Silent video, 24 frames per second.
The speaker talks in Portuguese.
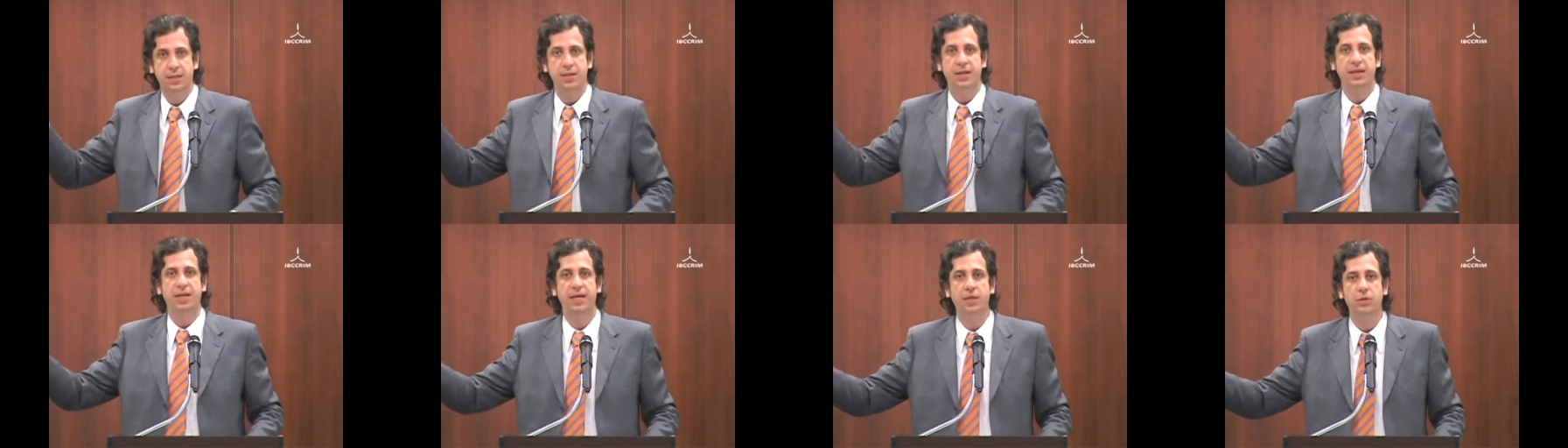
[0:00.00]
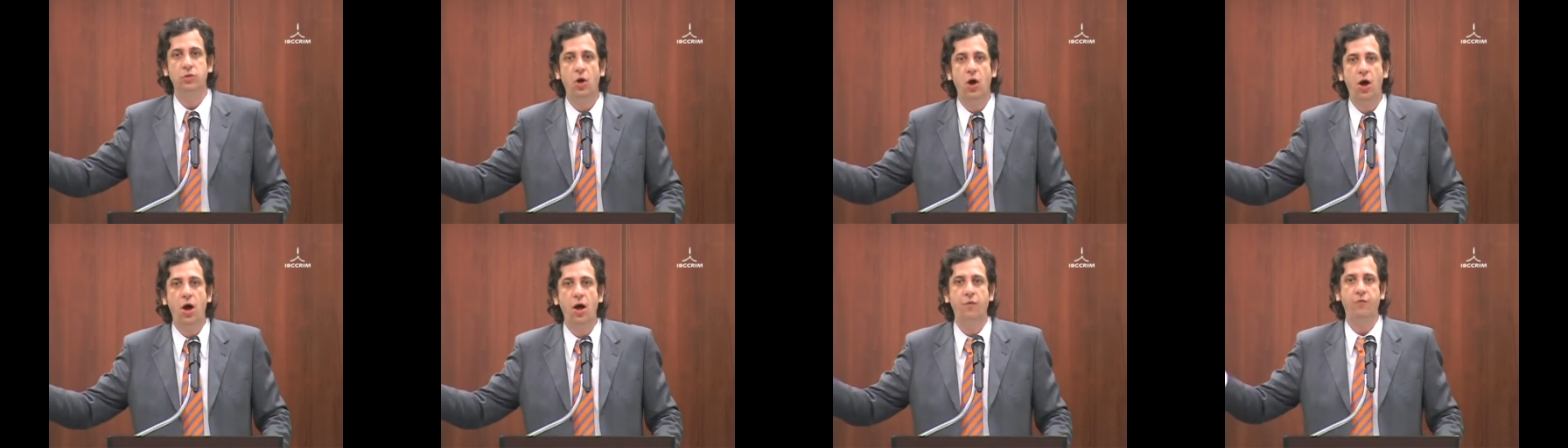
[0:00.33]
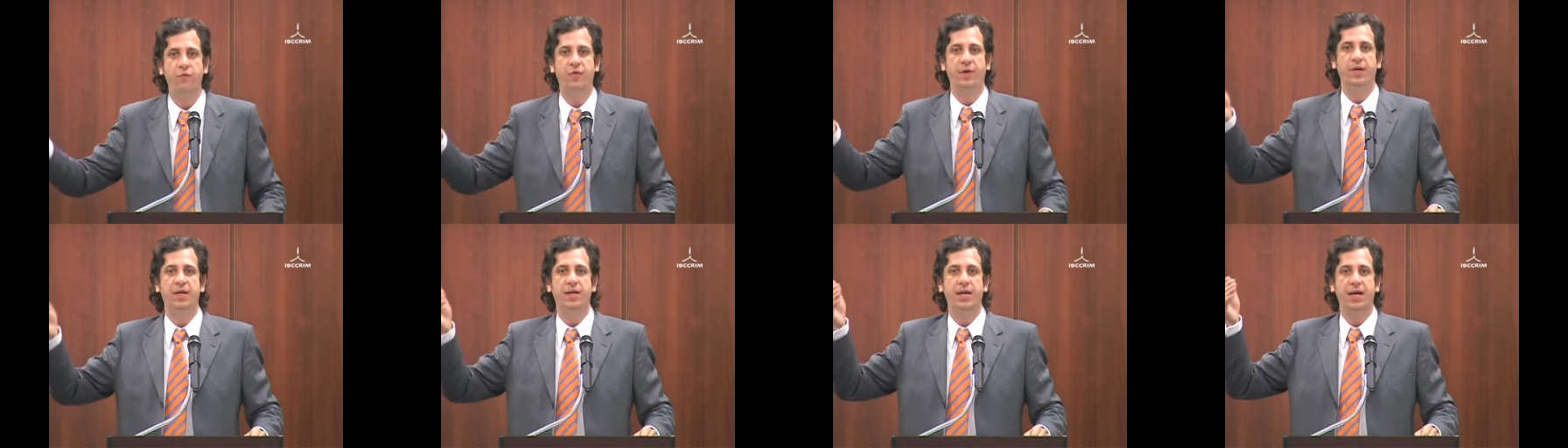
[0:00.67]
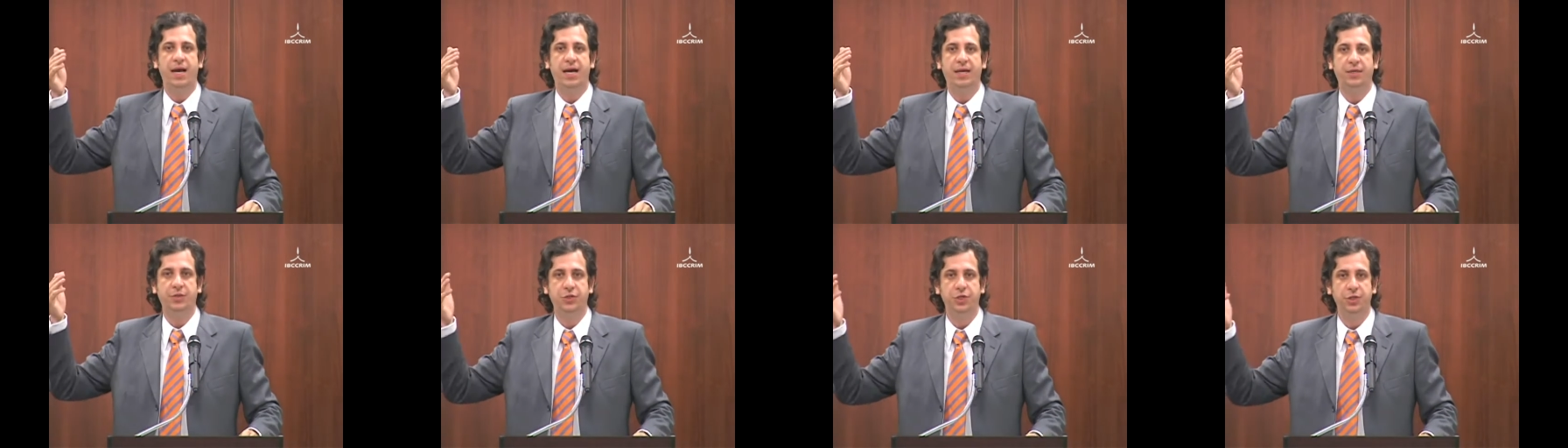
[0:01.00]
lei nova,
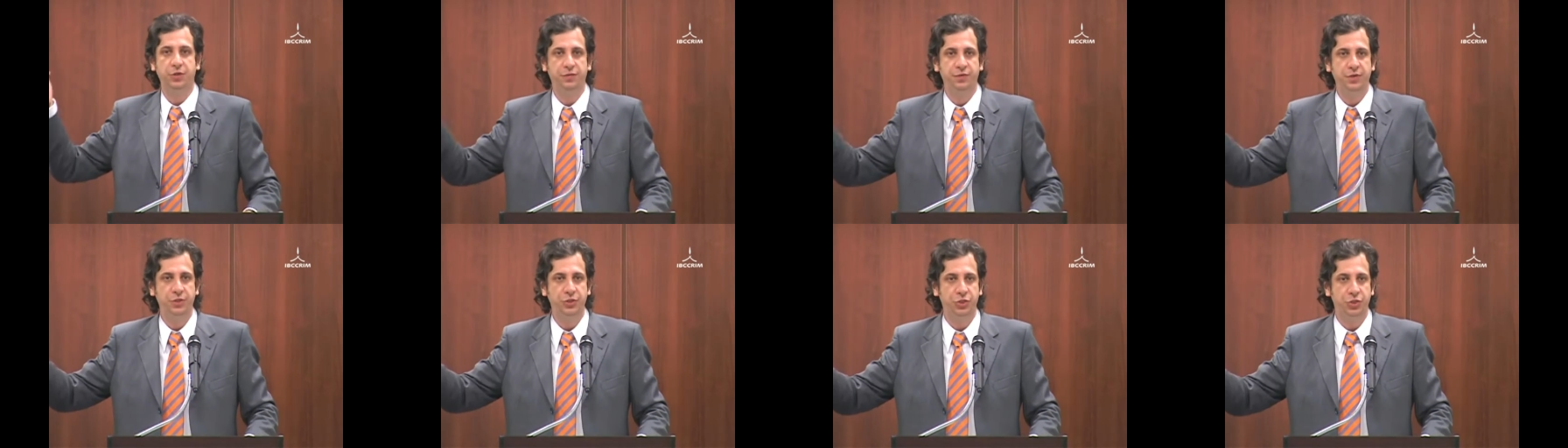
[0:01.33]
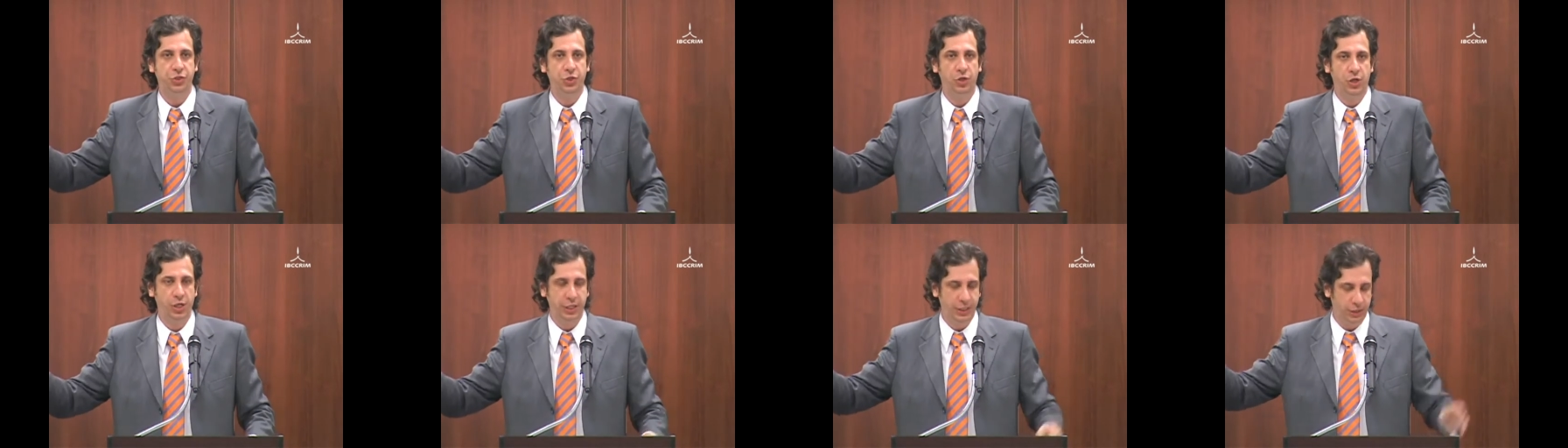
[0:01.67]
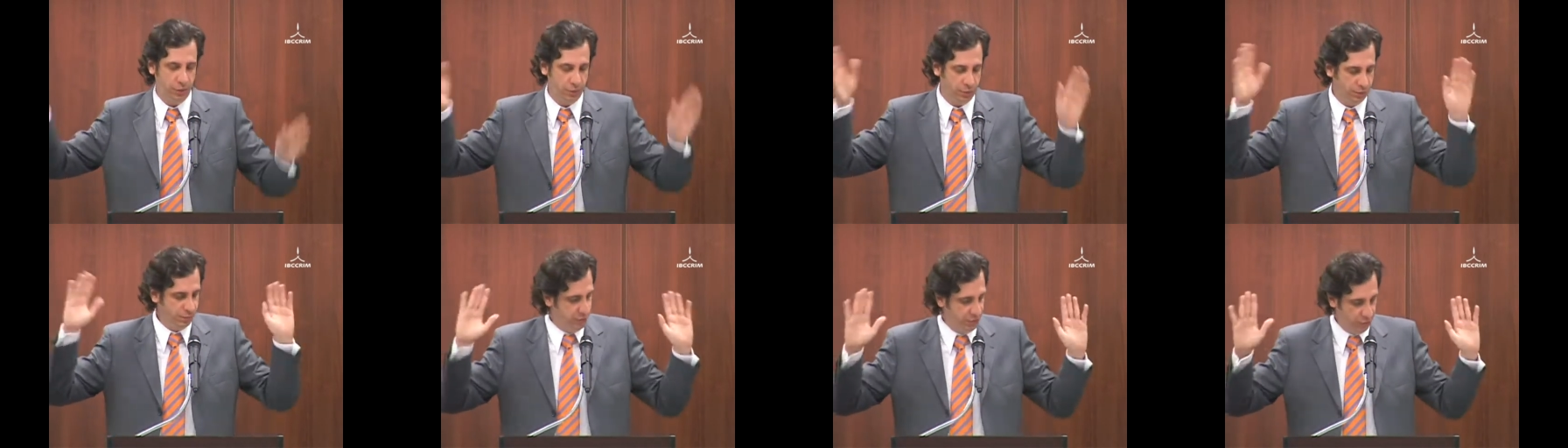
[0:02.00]
artigo 28,